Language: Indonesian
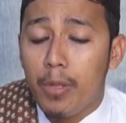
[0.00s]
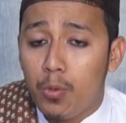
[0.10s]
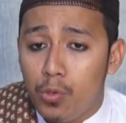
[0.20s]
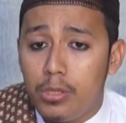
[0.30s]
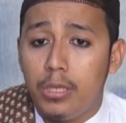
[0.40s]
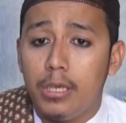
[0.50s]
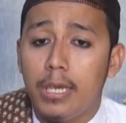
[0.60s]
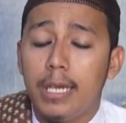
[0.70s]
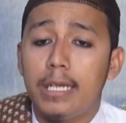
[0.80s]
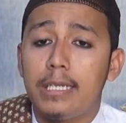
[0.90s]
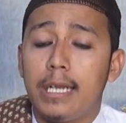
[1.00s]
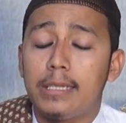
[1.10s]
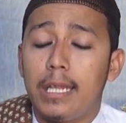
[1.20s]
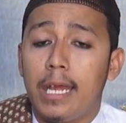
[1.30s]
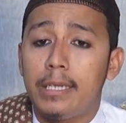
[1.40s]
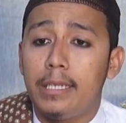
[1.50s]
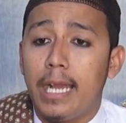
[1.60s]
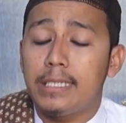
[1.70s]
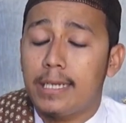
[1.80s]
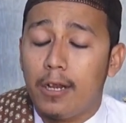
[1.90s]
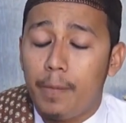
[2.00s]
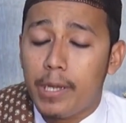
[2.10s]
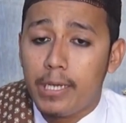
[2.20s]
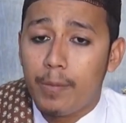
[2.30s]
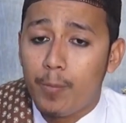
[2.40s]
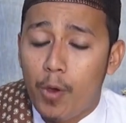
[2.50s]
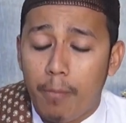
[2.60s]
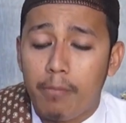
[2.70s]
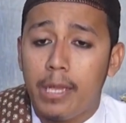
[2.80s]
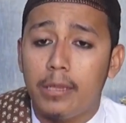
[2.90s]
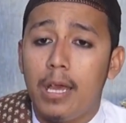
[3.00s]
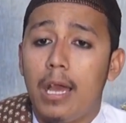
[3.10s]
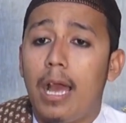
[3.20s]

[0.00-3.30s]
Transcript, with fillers: mengikuti yang telah diajarkan oleh baginda Nabi Muhammad,